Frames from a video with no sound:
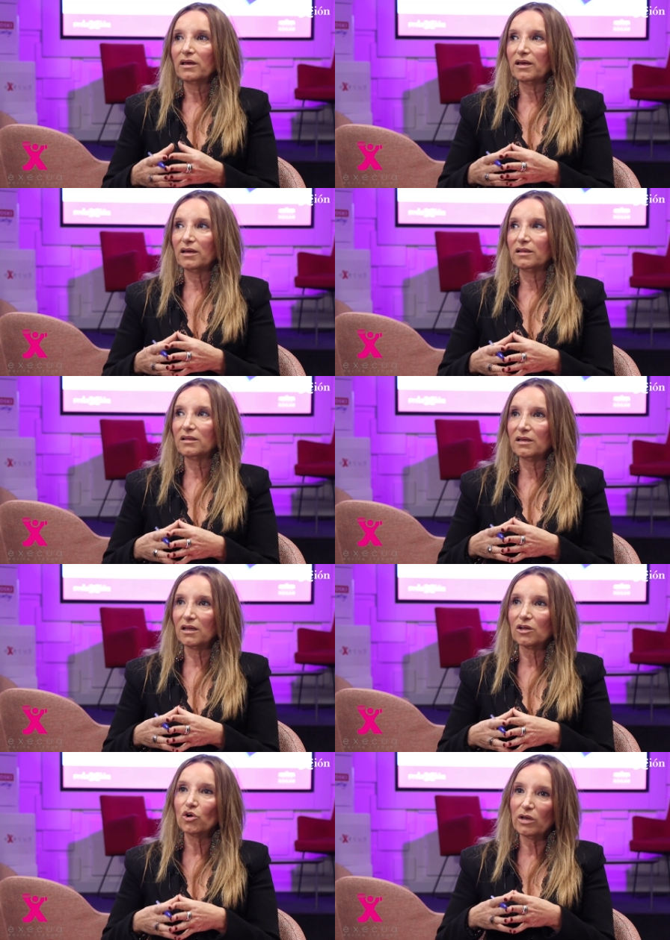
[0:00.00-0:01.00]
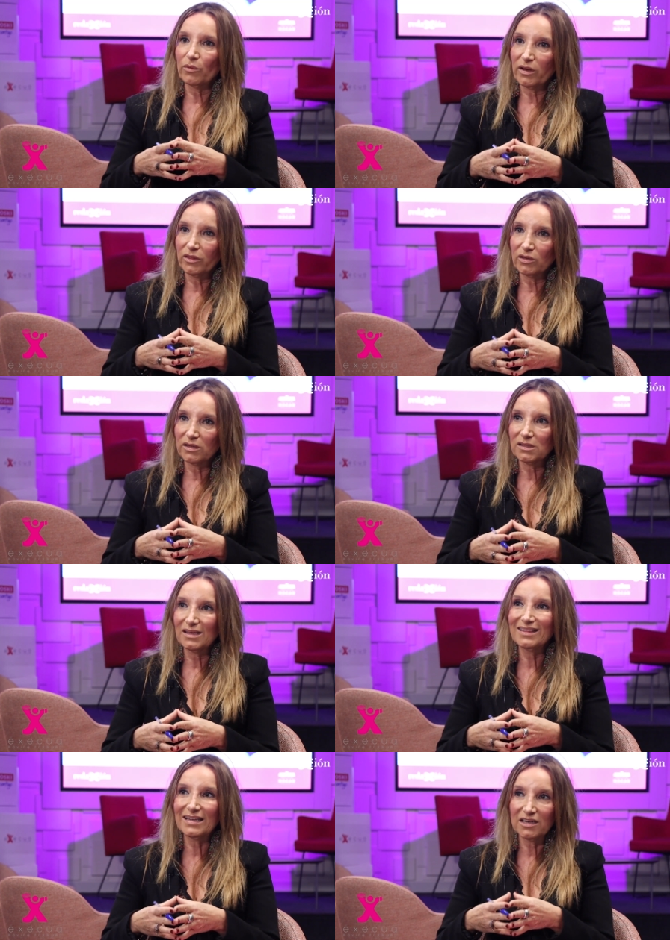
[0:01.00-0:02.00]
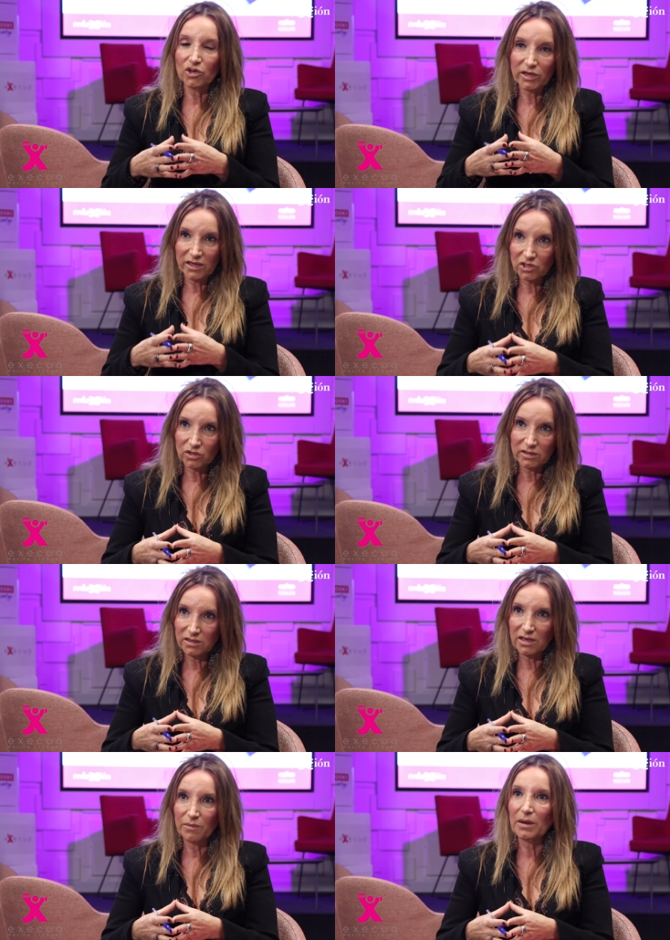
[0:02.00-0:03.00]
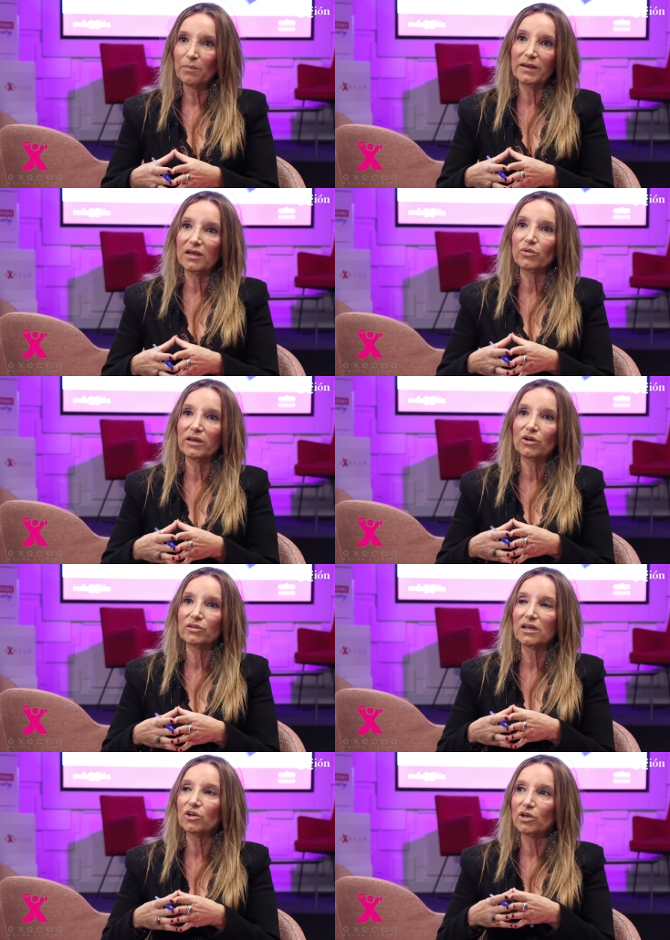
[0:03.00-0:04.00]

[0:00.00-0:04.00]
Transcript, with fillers: eh, tener colaboraciones de relocation, que se llama, para ayudar a encontrar